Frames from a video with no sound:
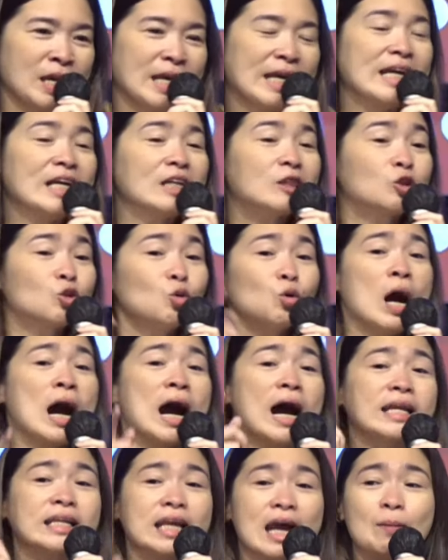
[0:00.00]
Itu
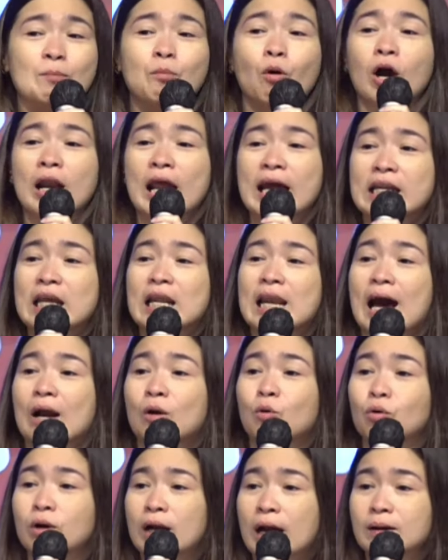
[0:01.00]
hanya boleh
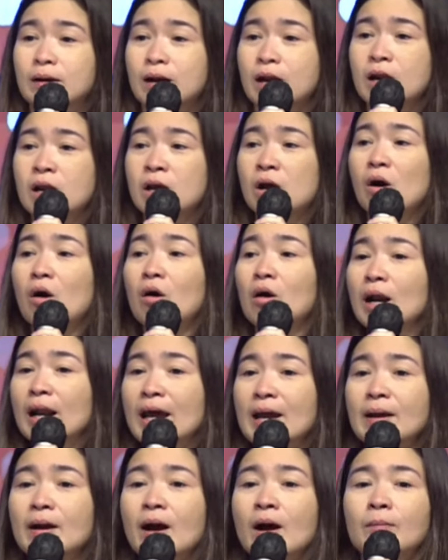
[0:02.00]
dilakukan
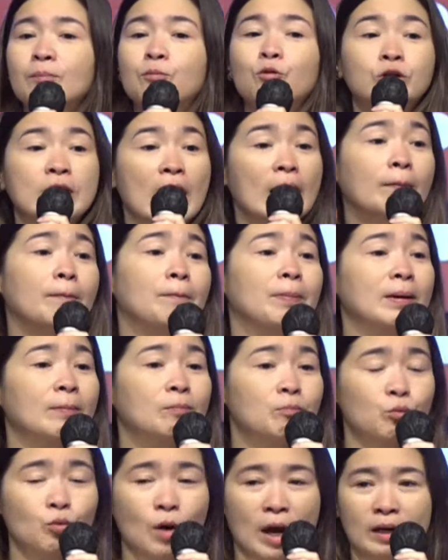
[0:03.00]
oleh budak
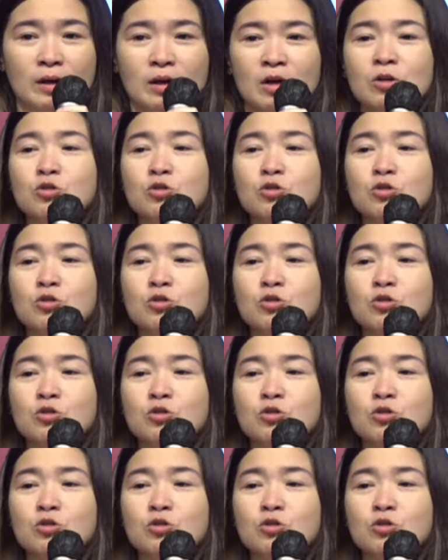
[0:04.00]
perempuan.